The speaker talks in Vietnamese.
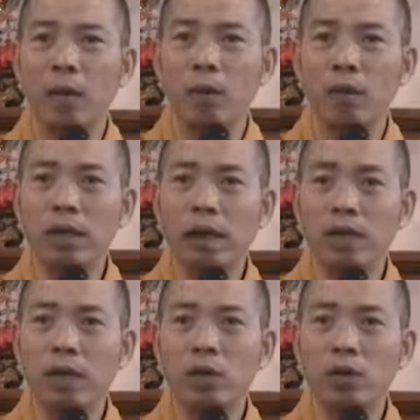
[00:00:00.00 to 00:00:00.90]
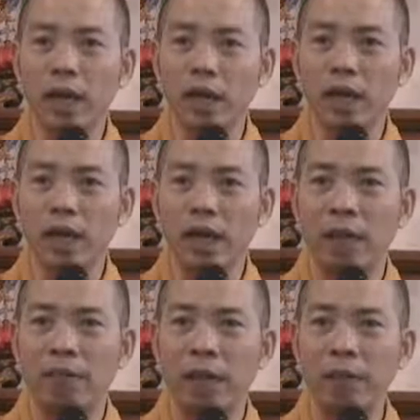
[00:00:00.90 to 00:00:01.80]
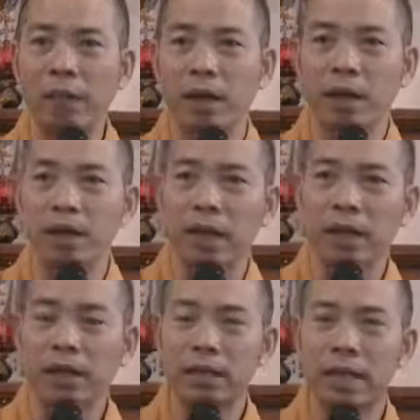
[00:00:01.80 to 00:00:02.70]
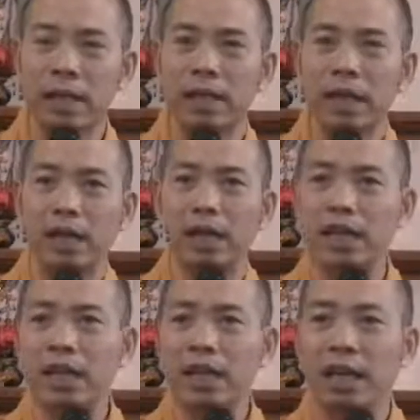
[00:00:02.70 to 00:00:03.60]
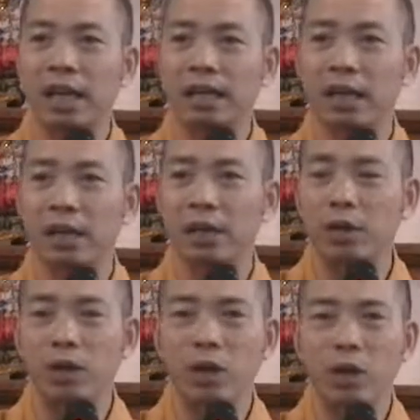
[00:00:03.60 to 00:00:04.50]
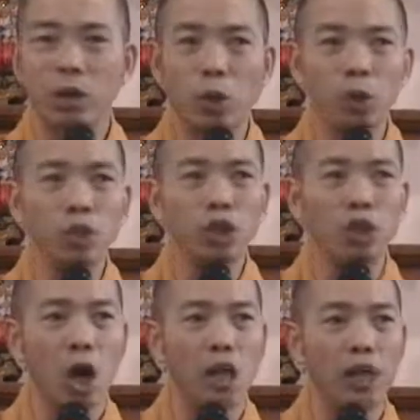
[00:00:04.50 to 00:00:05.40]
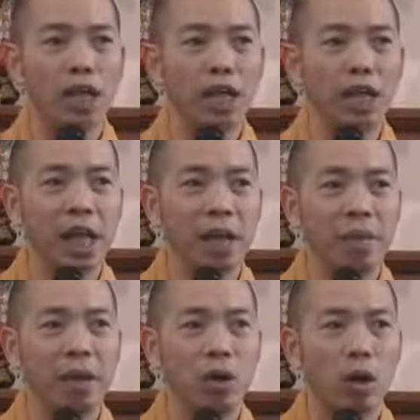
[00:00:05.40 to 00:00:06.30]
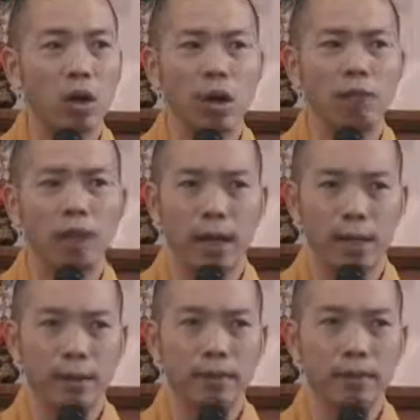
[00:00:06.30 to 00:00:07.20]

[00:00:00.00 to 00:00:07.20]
muốn cà phê có tiền là phải mời các này các kia này tới rồi đủ thứ trò như thế để mà có, không phải.